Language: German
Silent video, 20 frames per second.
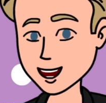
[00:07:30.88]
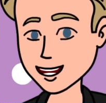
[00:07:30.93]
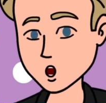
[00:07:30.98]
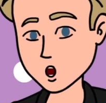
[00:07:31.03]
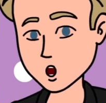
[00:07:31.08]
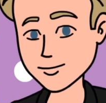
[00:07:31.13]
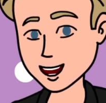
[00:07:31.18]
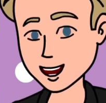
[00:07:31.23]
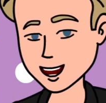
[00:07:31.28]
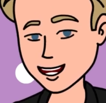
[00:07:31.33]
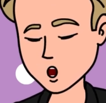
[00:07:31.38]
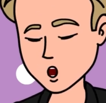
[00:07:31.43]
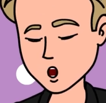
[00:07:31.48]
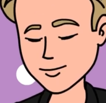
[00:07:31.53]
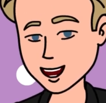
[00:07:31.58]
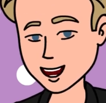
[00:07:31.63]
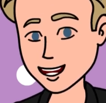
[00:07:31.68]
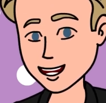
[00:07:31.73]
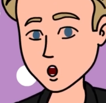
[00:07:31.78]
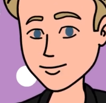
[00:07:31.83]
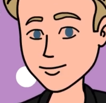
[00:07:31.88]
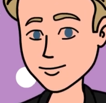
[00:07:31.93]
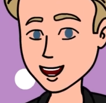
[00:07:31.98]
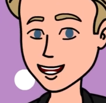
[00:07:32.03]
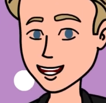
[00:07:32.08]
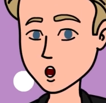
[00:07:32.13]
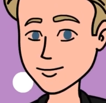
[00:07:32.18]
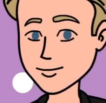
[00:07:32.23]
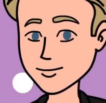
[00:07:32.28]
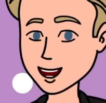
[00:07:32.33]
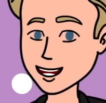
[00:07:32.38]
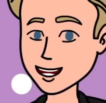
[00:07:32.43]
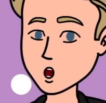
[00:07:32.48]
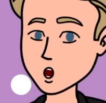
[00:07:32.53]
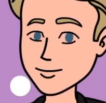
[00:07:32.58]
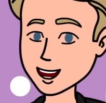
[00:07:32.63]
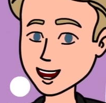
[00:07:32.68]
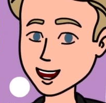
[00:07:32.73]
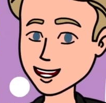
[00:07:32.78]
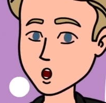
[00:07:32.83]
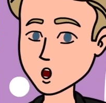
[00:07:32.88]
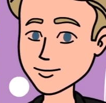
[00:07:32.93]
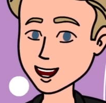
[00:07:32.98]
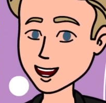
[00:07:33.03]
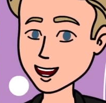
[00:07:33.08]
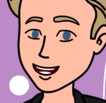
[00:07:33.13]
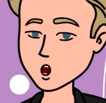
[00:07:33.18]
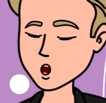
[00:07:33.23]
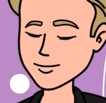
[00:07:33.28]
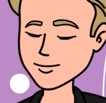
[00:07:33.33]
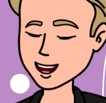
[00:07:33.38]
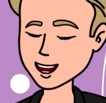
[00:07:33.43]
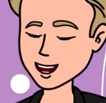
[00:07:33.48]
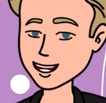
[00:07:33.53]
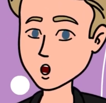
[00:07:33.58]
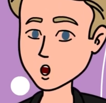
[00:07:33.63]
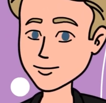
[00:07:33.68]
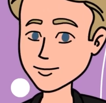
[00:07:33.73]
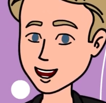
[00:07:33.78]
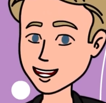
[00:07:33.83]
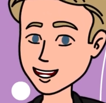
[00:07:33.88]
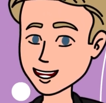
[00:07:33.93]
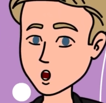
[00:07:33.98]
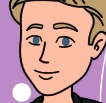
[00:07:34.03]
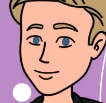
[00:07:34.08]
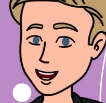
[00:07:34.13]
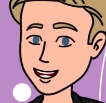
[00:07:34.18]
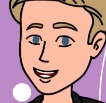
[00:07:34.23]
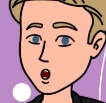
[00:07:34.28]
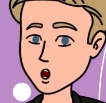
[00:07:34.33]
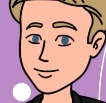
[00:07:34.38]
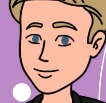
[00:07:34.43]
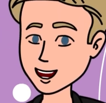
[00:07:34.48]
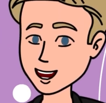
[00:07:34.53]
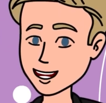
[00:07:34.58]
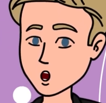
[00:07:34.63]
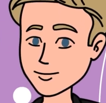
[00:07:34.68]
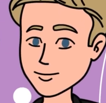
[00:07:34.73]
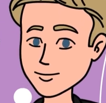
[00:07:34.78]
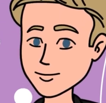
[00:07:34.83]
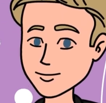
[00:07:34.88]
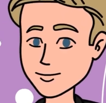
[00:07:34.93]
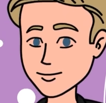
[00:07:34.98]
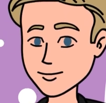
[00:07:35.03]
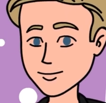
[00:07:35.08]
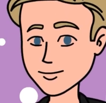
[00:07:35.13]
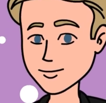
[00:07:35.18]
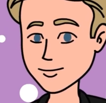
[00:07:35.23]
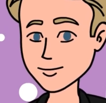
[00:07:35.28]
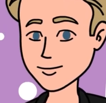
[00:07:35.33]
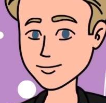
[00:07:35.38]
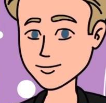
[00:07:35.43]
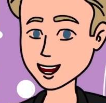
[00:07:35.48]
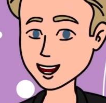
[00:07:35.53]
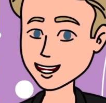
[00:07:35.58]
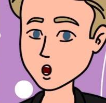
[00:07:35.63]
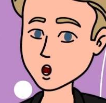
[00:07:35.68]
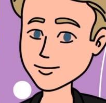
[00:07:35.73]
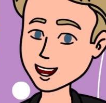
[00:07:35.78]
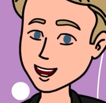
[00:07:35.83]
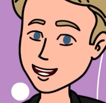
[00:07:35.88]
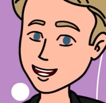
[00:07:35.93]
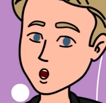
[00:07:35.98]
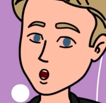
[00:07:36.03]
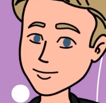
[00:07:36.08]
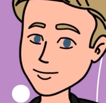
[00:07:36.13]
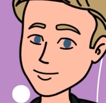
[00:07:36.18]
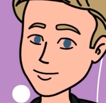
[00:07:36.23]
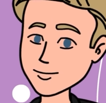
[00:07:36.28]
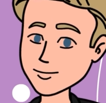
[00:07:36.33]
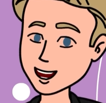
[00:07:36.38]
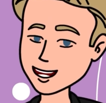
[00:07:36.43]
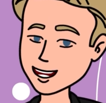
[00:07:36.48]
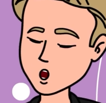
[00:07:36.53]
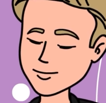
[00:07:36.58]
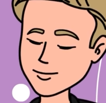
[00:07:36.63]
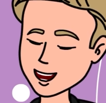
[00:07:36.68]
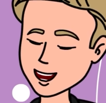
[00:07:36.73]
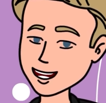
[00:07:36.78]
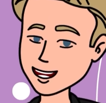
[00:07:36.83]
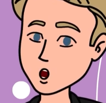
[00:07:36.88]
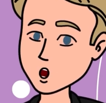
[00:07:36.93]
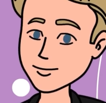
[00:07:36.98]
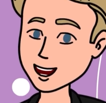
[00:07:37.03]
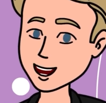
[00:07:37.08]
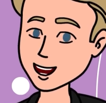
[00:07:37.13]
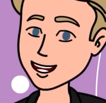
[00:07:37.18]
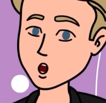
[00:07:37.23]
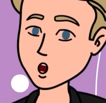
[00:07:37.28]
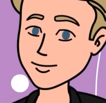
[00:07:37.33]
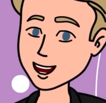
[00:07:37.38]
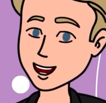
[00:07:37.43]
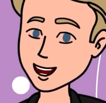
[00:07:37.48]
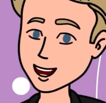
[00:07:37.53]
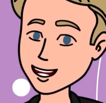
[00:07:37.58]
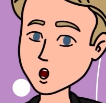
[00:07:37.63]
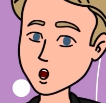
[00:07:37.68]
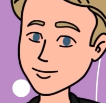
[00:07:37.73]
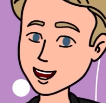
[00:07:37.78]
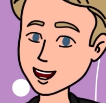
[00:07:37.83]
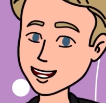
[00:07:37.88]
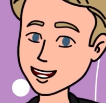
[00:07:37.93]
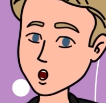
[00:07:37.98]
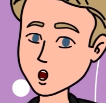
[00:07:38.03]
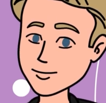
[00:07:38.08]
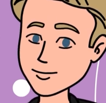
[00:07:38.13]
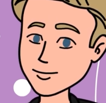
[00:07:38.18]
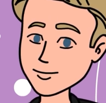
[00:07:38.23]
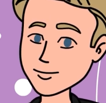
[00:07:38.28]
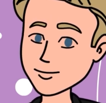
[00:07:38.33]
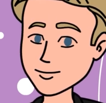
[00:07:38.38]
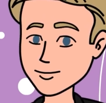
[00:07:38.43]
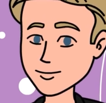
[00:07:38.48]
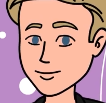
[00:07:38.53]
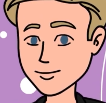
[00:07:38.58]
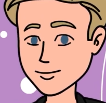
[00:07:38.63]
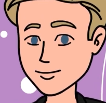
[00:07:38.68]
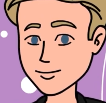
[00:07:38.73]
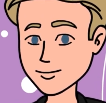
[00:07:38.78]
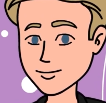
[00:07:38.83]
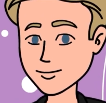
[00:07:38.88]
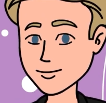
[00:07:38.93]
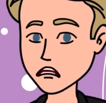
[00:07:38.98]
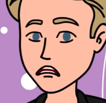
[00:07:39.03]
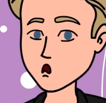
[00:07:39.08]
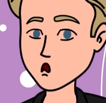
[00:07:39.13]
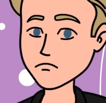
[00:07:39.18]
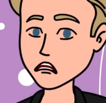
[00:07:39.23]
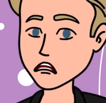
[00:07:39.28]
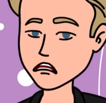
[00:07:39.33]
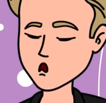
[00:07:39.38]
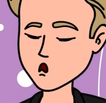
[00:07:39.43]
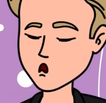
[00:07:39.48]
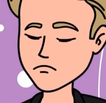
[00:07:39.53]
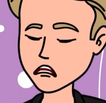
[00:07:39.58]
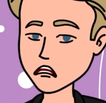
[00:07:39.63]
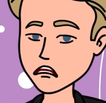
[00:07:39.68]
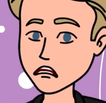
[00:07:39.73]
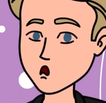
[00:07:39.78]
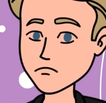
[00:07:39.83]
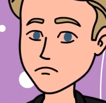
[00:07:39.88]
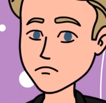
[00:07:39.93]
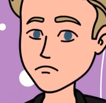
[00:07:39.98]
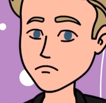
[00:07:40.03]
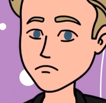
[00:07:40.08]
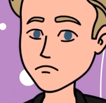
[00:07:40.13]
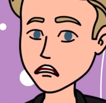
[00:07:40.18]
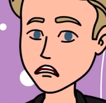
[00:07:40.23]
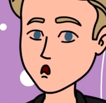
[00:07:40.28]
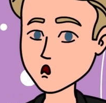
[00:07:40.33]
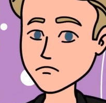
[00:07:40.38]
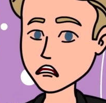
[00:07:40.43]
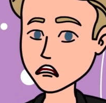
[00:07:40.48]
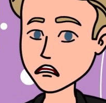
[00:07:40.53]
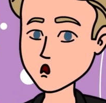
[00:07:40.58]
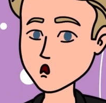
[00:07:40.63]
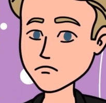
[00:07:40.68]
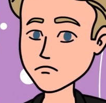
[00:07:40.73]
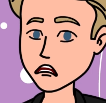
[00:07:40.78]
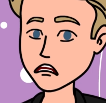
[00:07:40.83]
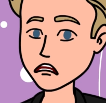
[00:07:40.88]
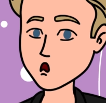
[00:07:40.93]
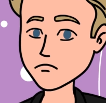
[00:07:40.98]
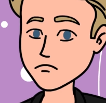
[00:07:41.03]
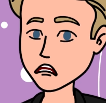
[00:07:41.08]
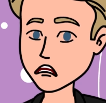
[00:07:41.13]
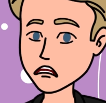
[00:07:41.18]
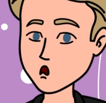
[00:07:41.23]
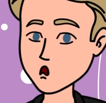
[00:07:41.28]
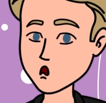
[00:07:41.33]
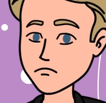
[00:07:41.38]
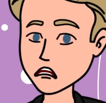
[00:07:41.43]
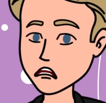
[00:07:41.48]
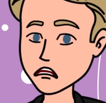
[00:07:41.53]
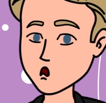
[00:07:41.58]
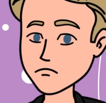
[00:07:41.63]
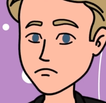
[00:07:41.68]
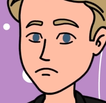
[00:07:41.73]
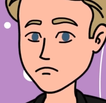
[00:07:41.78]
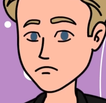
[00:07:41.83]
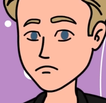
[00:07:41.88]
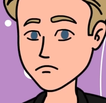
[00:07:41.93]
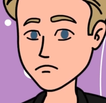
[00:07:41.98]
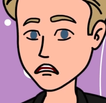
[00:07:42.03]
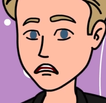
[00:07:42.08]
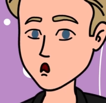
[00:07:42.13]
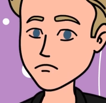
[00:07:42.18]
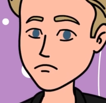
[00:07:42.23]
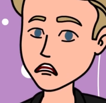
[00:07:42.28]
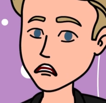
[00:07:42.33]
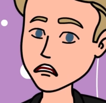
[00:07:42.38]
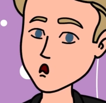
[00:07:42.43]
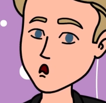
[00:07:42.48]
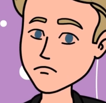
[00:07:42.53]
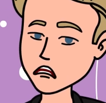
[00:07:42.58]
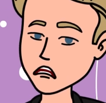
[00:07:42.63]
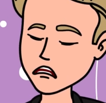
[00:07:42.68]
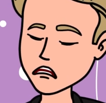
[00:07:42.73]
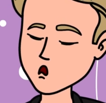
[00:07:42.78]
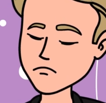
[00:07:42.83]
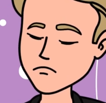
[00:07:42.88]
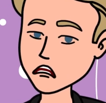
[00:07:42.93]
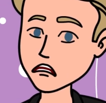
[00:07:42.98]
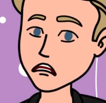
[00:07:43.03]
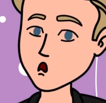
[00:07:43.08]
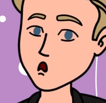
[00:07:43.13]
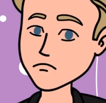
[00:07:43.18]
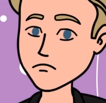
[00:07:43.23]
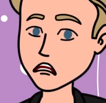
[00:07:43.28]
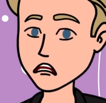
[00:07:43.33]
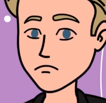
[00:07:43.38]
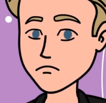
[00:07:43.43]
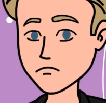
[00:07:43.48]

Ich genoss den Kuss, aber ich wusste auch, dass sie jetzt mit einem anderen Kerl ausging. Also ja, man kann sagen, es war ein bittersüßer Moment. Das Problem war, dass es draußen schon richtig dunkel wurde und niemand gekommen war, um uns zu